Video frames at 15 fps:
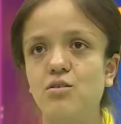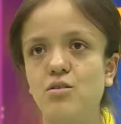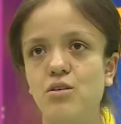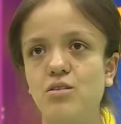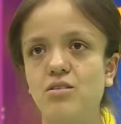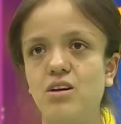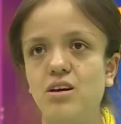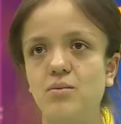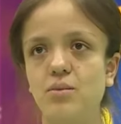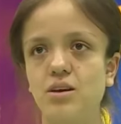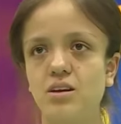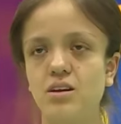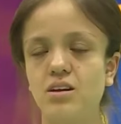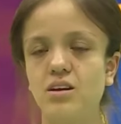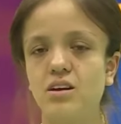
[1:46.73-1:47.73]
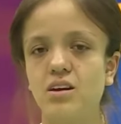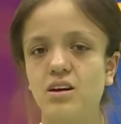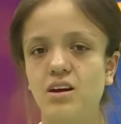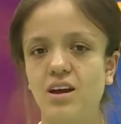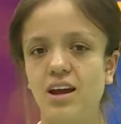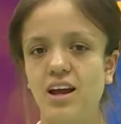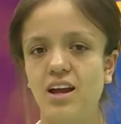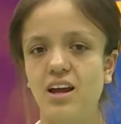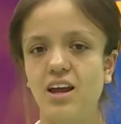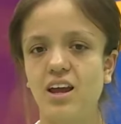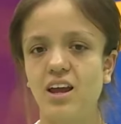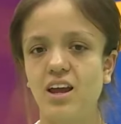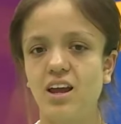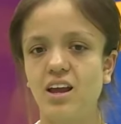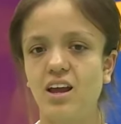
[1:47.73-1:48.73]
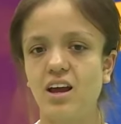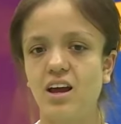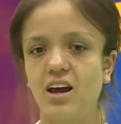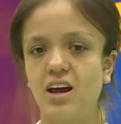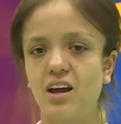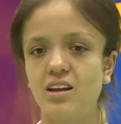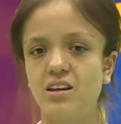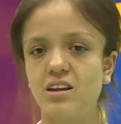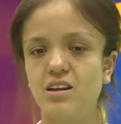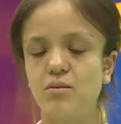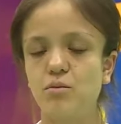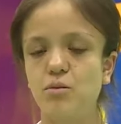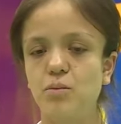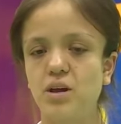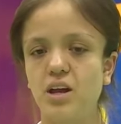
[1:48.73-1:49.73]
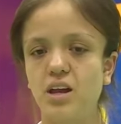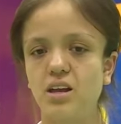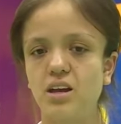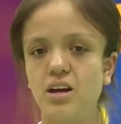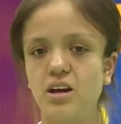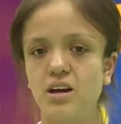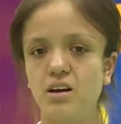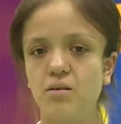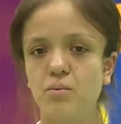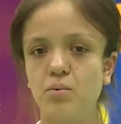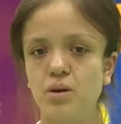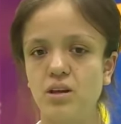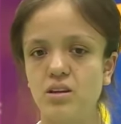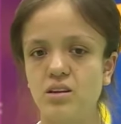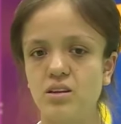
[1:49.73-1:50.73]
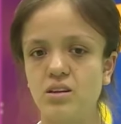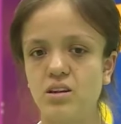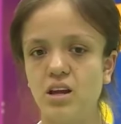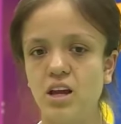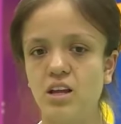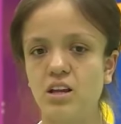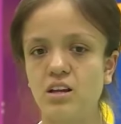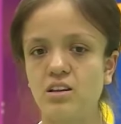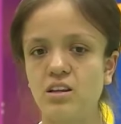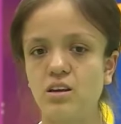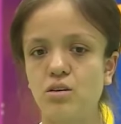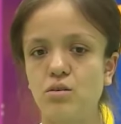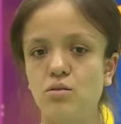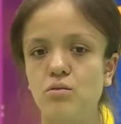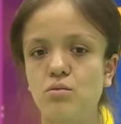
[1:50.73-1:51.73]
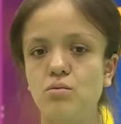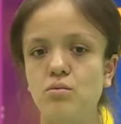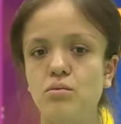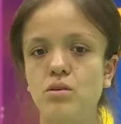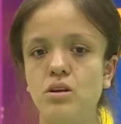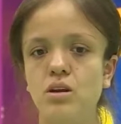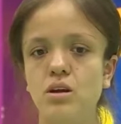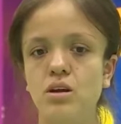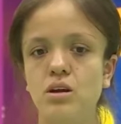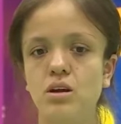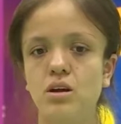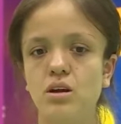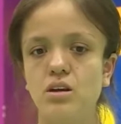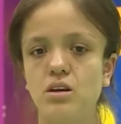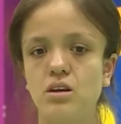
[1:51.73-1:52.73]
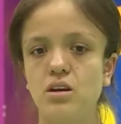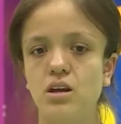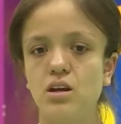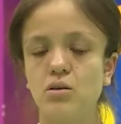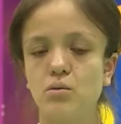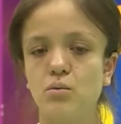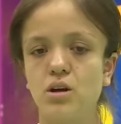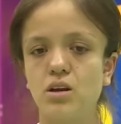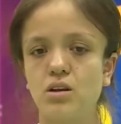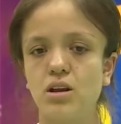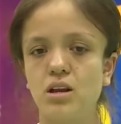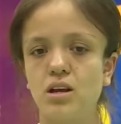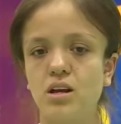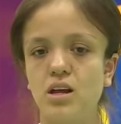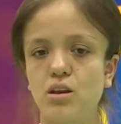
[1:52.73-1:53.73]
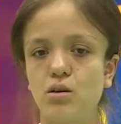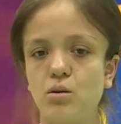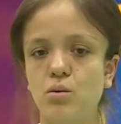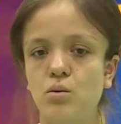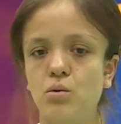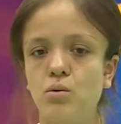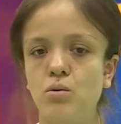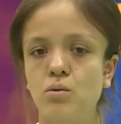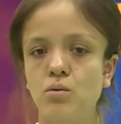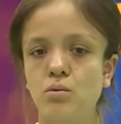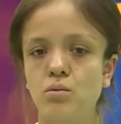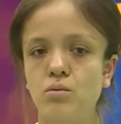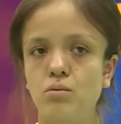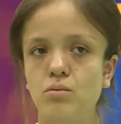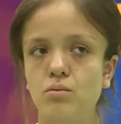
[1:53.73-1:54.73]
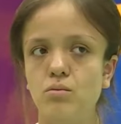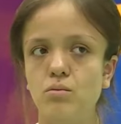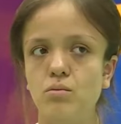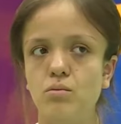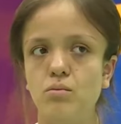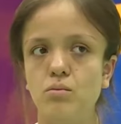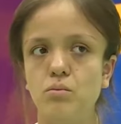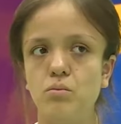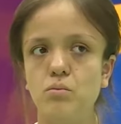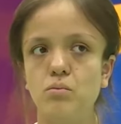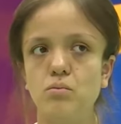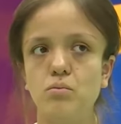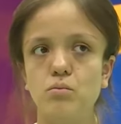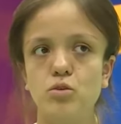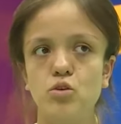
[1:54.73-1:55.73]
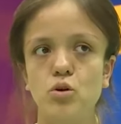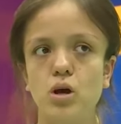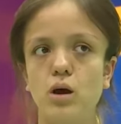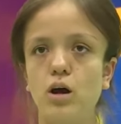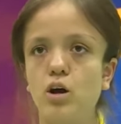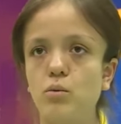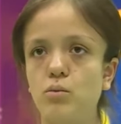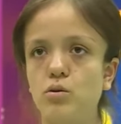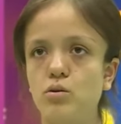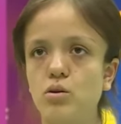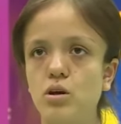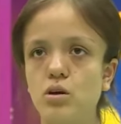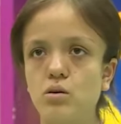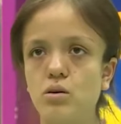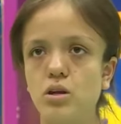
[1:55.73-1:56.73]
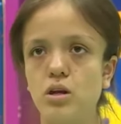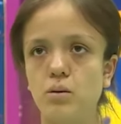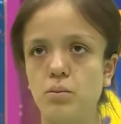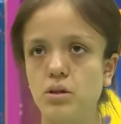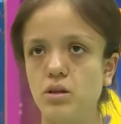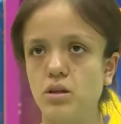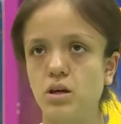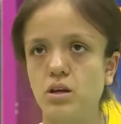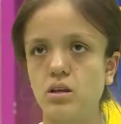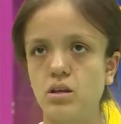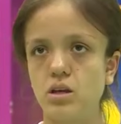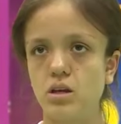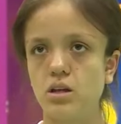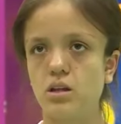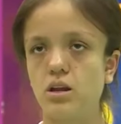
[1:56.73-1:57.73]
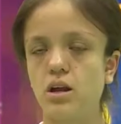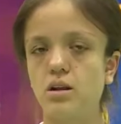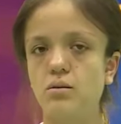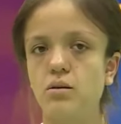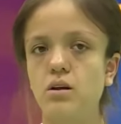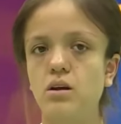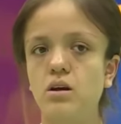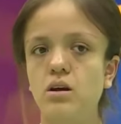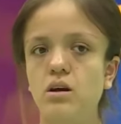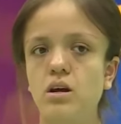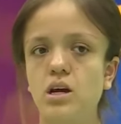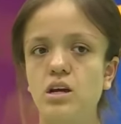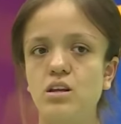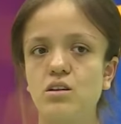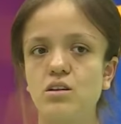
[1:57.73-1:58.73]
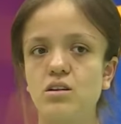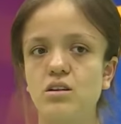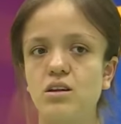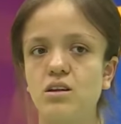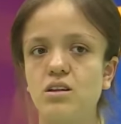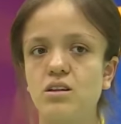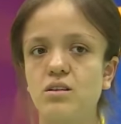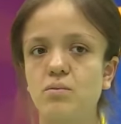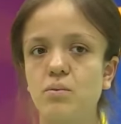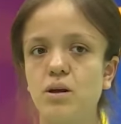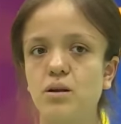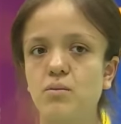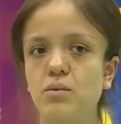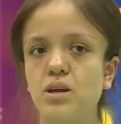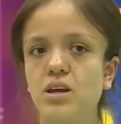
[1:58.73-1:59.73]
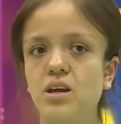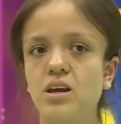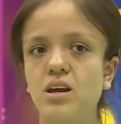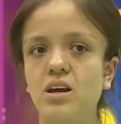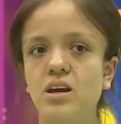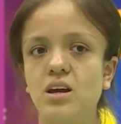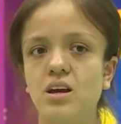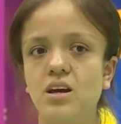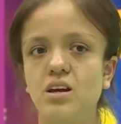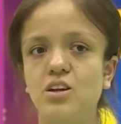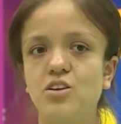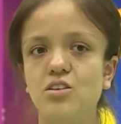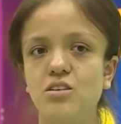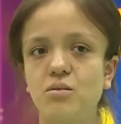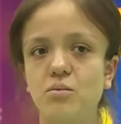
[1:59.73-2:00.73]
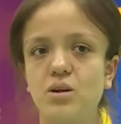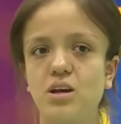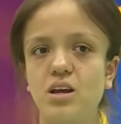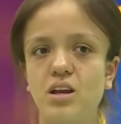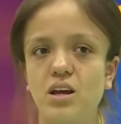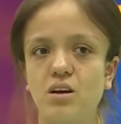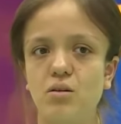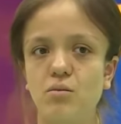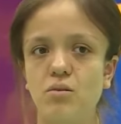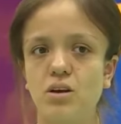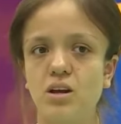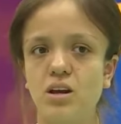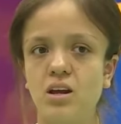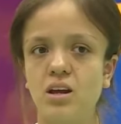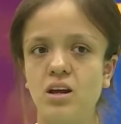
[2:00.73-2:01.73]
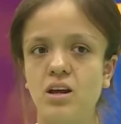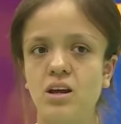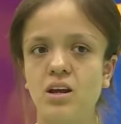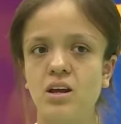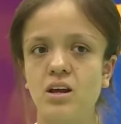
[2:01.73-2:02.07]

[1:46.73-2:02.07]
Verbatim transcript: orgullosa de mí. Eh, desde muy pequeña, pues he nacido en, en un barrio en el que no chocaba con personas con discapacidad en general. Entonces, para mí, yo siempre quería como que